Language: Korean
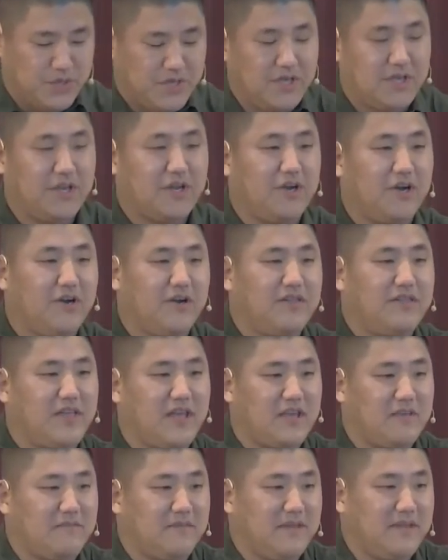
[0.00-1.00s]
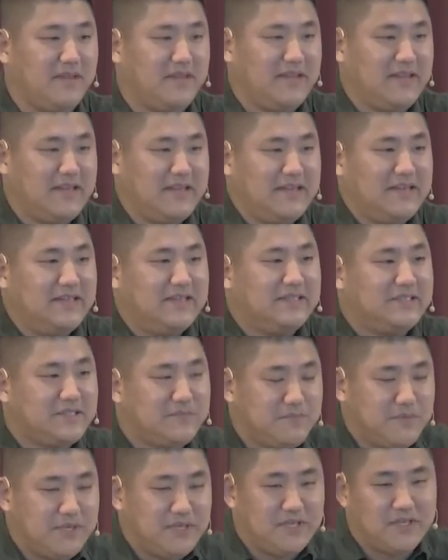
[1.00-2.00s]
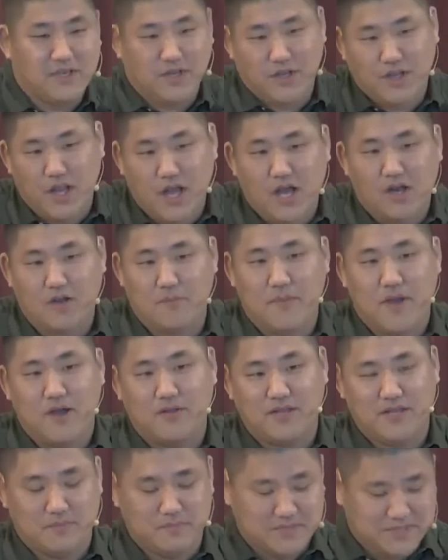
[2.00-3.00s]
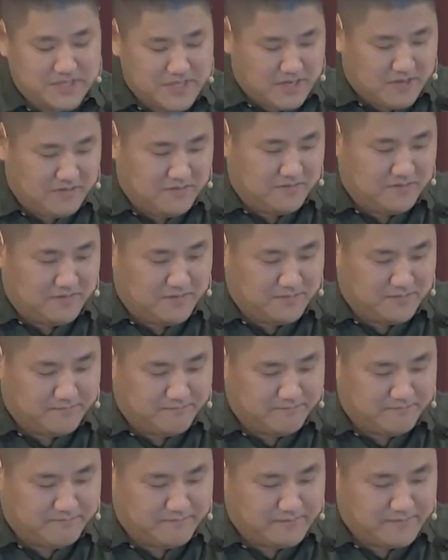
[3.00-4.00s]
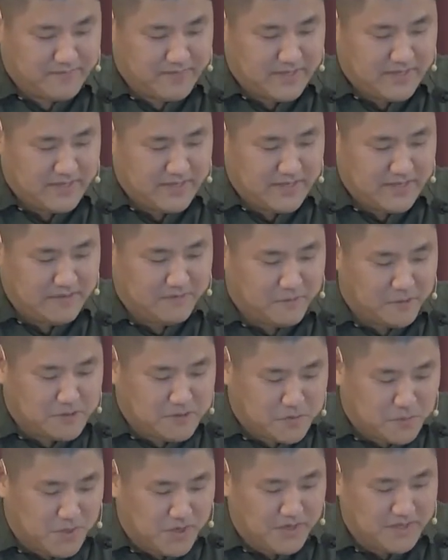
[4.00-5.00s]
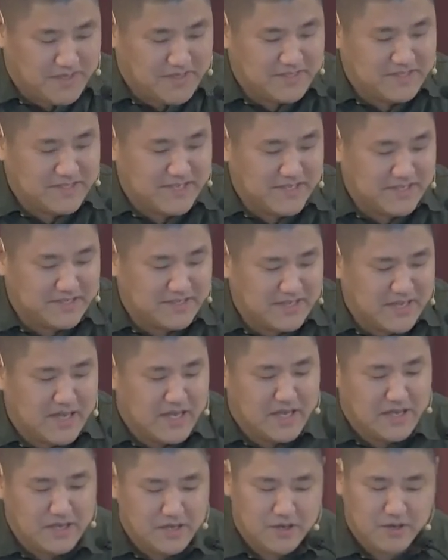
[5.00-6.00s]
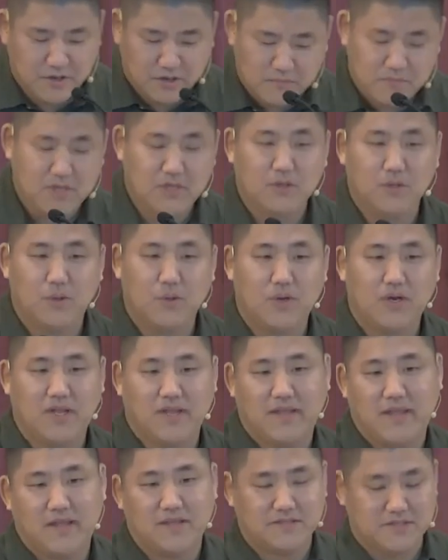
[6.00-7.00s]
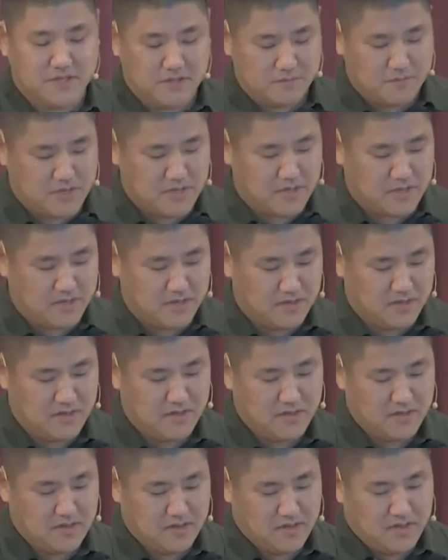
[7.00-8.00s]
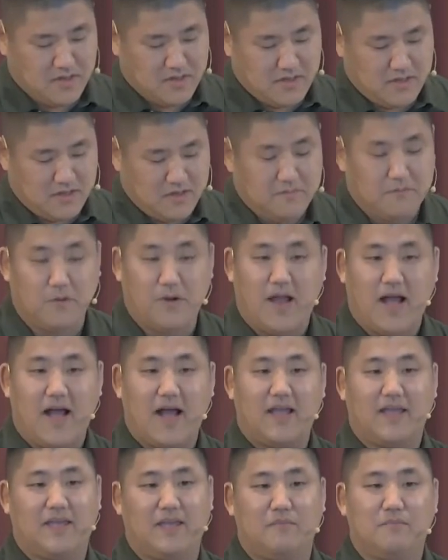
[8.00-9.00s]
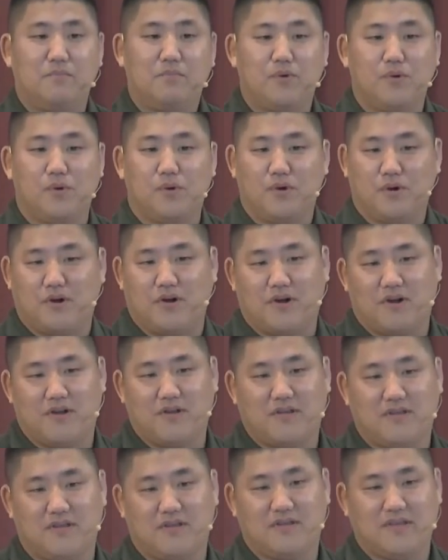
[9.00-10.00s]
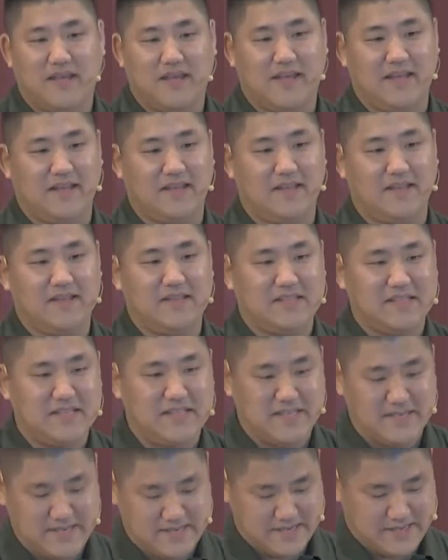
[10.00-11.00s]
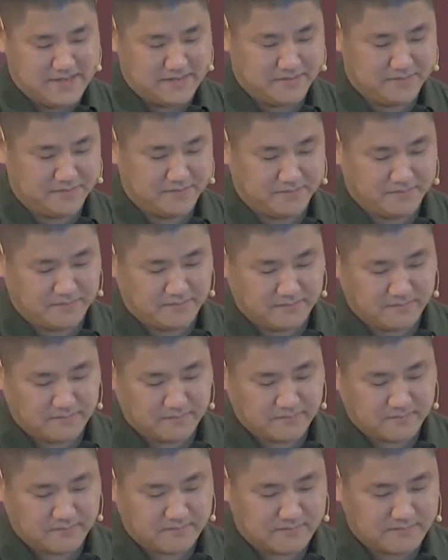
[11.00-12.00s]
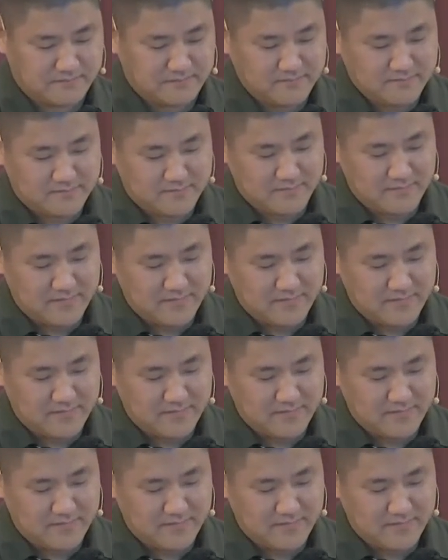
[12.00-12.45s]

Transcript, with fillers: 오늘 시편의 첫 4절 말씀에서 우리는 다윗이 자기 자신에 대해서 말하는 것을 듣게 됩니다. 1절 주님 내 기도에 응답해 주십시오. 나는 가난하고 궁핍한